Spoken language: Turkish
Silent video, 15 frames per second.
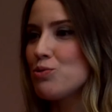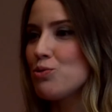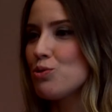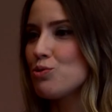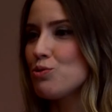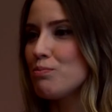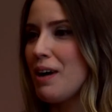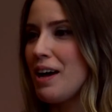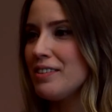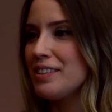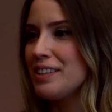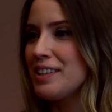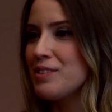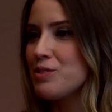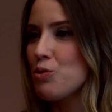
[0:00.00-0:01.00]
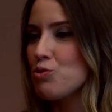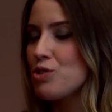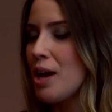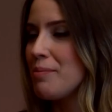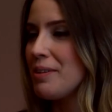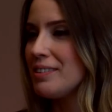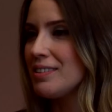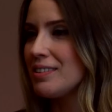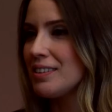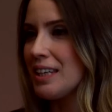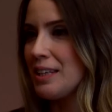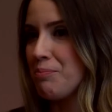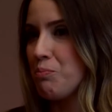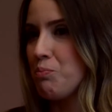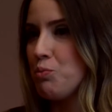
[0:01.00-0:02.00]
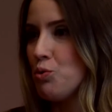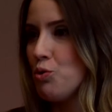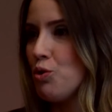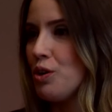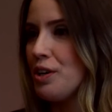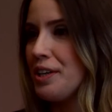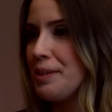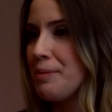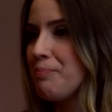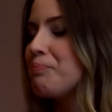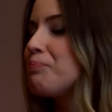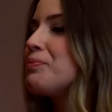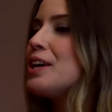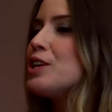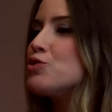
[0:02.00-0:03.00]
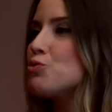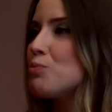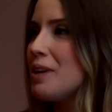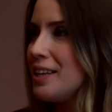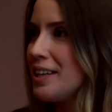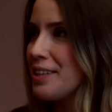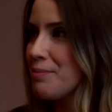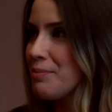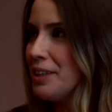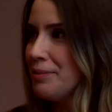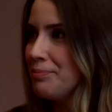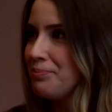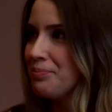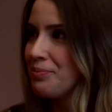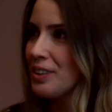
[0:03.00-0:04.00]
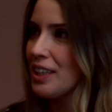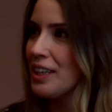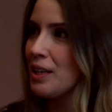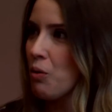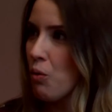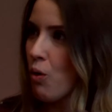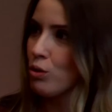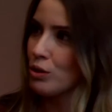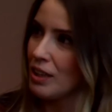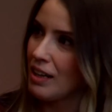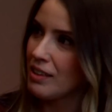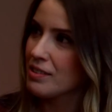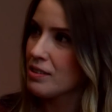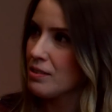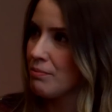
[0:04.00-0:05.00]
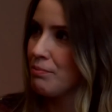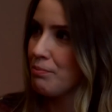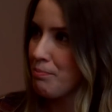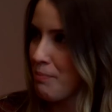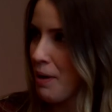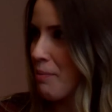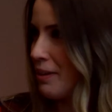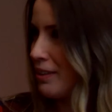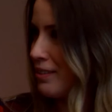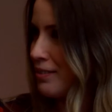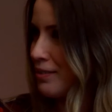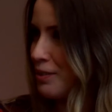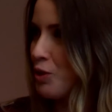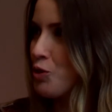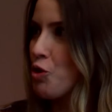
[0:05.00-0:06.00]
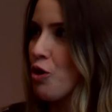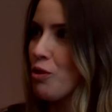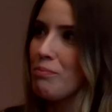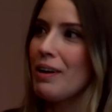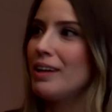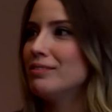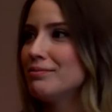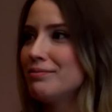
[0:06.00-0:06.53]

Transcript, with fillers: istiyorsun. Ben e, sosyal medyadaki bu e, tecrübelerimi hı hı. E, ortağınız Mehmet tanıyorum hı hı. ben.